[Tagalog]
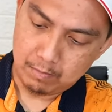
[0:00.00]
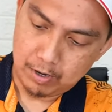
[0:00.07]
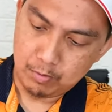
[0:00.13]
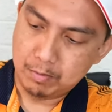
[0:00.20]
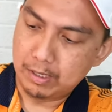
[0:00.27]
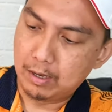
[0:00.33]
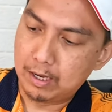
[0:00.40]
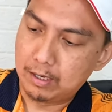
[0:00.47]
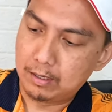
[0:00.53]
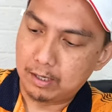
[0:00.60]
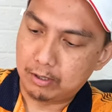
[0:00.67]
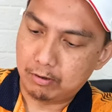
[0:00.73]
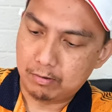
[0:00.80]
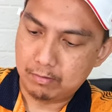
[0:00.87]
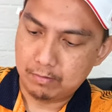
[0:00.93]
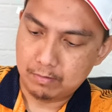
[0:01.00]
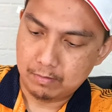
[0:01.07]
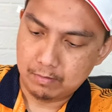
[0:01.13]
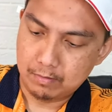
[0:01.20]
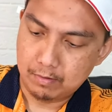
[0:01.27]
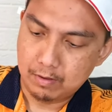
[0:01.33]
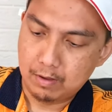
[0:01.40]
Paano maglagay ito?
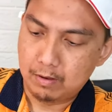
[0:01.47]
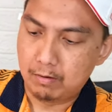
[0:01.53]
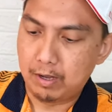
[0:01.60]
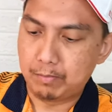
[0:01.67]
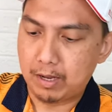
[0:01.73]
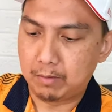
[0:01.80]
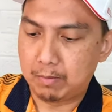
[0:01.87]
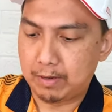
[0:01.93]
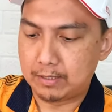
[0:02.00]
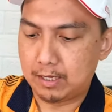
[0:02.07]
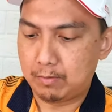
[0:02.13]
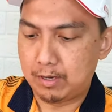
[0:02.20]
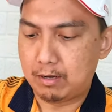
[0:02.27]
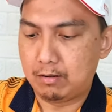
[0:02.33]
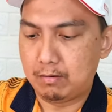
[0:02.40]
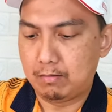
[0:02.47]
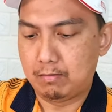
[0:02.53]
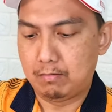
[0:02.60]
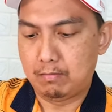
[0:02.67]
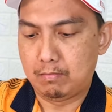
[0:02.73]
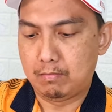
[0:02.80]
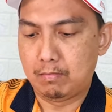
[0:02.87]
Ayun, parang kita-press lang naman lang.
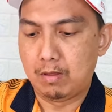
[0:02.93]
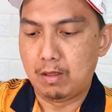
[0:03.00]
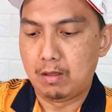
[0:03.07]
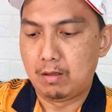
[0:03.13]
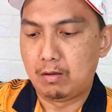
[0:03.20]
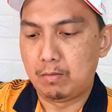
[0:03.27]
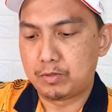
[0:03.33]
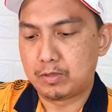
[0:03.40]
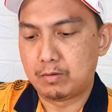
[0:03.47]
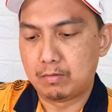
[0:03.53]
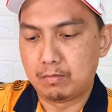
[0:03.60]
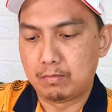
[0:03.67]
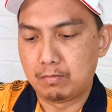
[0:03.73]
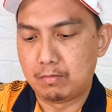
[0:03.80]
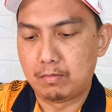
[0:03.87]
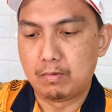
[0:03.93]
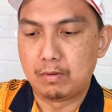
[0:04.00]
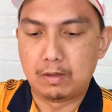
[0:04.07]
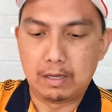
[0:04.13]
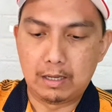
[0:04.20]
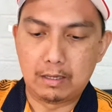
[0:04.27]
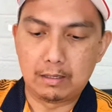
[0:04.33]
Kaya oh. magiging plastic.
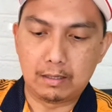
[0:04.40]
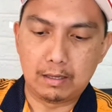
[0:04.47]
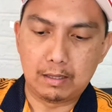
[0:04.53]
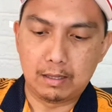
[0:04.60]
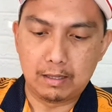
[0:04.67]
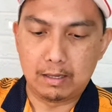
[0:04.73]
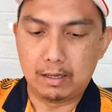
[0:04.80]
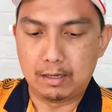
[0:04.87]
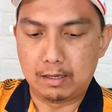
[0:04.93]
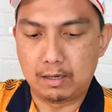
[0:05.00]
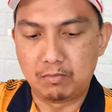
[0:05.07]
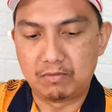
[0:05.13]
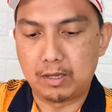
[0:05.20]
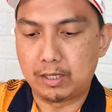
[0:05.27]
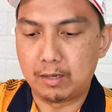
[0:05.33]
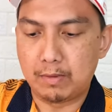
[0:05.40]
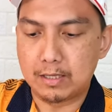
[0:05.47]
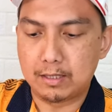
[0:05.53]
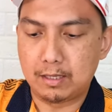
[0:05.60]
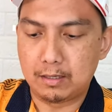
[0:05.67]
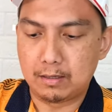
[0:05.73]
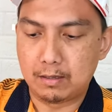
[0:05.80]
Remove natin ang
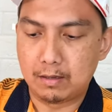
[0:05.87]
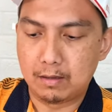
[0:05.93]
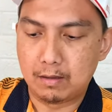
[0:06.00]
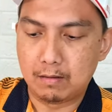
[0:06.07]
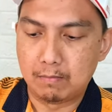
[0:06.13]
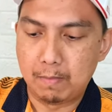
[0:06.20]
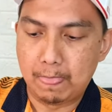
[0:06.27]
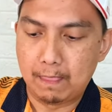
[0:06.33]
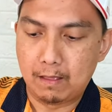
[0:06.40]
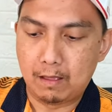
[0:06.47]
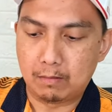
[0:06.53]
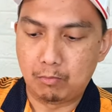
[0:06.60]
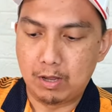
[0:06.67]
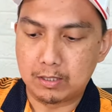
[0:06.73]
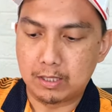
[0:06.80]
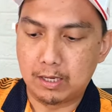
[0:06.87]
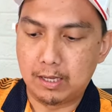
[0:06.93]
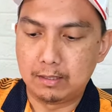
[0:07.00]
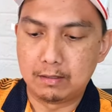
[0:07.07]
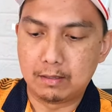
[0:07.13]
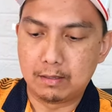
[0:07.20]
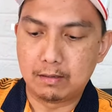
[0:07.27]
plastic. Mula sa
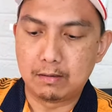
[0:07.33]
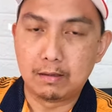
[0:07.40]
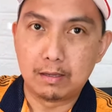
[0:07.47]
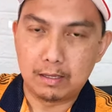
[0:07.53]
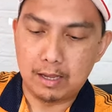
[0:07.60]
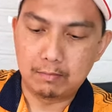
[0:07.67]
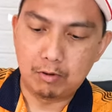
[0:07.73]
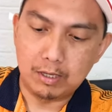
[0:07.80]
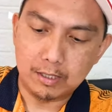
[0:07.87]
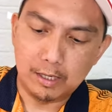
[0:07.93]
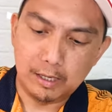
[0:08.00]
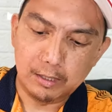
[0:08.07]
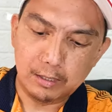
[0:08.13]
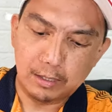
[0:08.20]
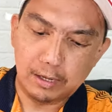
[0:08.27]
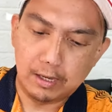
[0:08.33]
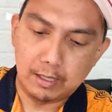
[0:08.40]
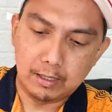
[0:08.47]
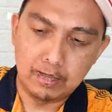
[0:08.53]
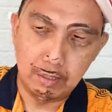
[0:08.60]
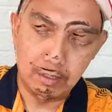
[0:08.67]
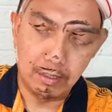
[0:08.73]
gilid. Yan, mula sa gilid. Lagay
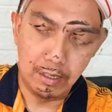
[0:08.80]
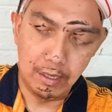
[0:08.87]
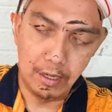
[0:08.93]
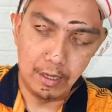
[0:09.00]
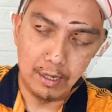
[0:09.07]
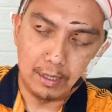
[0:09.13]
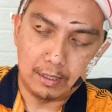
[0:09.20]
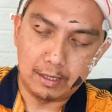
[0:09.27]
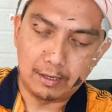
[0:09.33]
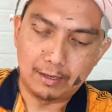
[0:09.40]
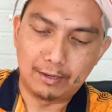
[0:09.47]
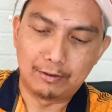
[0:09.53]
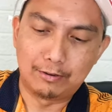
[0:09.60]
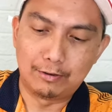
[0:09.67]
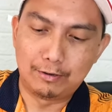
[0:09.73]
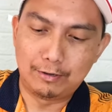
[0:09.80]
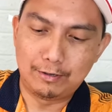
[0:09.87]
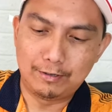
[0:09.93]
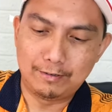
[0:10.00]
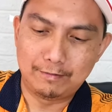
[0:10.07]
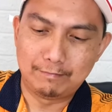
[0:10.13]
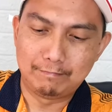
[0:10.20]
natin. Lagay natin yun.
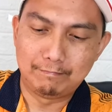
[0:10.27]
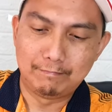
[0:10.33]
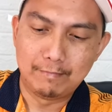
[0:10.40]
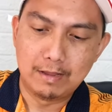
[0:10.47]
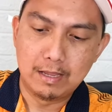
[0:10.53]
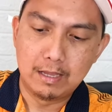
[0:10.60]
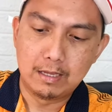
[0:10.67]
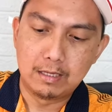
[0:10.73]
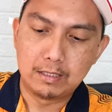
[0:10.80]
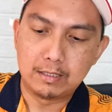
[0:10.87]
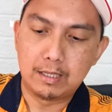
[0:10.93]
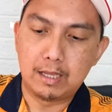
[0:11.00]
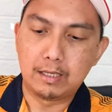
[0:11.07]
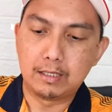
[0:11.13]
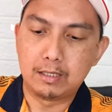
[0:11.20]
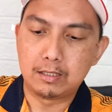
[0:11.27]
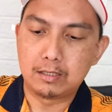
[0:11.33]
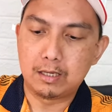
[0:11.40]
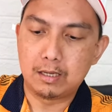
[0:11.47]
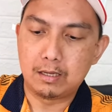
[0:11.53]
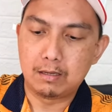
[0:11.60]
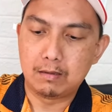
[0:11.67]
Sliding. Sliding
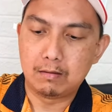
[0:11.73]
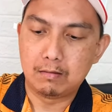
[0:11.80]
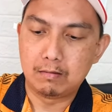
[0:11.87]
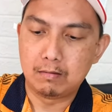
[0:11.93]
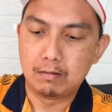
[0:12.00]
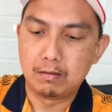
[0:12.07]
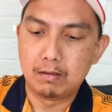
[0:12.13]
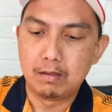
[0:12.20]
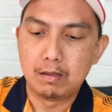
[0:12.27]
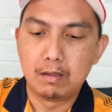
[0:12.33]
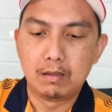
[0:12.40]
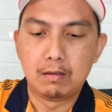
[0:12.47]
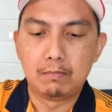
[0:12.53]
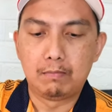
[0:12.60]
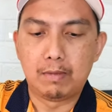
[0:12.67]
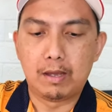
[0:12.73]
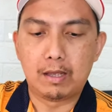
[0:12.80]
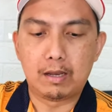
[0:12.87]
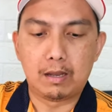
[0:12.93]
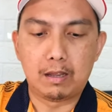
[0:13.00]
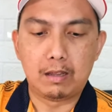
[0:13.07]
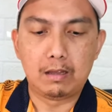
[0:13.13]
siya.
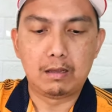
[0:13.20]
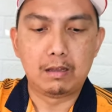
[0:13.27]
Para,